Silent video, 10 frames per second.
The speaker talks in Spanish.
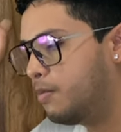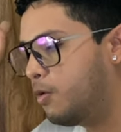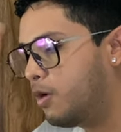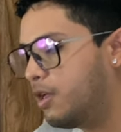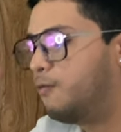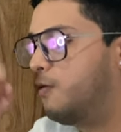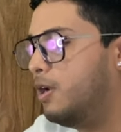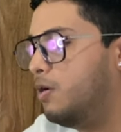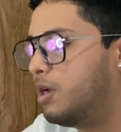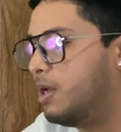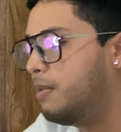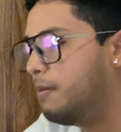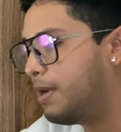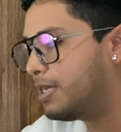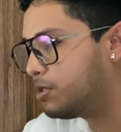porque fue lo que me
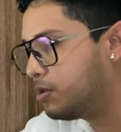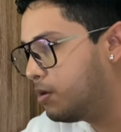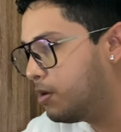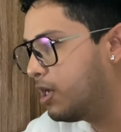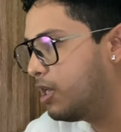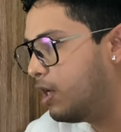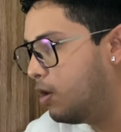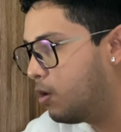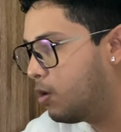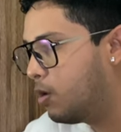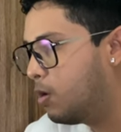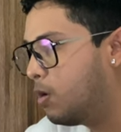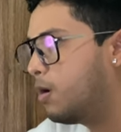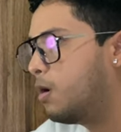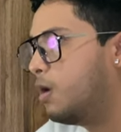pasó en el ojo